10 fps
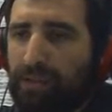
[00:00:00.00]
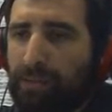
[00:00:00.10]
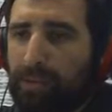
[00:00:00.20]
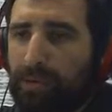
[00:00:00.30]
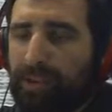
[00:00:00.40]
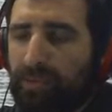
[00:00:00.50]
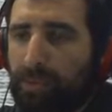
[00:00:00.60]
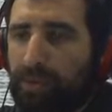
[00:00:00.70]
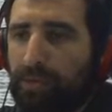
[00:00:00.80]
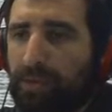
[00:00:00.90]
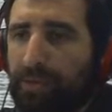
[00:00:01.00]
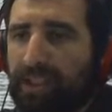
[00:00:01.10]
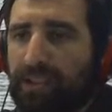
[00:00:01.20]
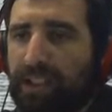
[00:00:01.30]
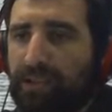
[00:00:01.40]
o por lo menos pudimos tomar
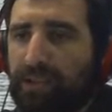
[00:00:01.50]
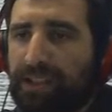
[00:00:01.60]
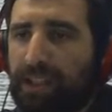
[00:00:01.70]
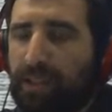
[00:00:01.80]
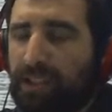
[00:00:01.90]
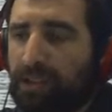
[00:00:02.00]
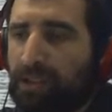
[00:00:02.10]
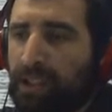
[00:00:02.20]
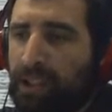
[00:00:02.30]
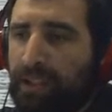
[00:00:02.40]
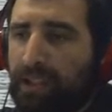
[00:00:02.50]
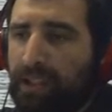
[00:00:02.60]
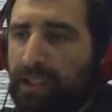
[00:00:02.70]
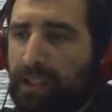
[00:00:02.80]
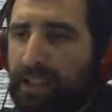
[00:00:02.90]
contacto con el trabajo
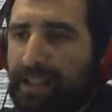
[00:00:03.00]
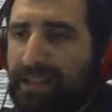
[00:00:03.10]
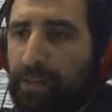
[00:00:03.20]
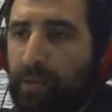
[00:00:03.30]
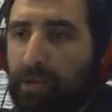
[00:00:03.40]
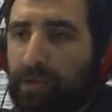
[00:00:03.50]
que, que haces vos,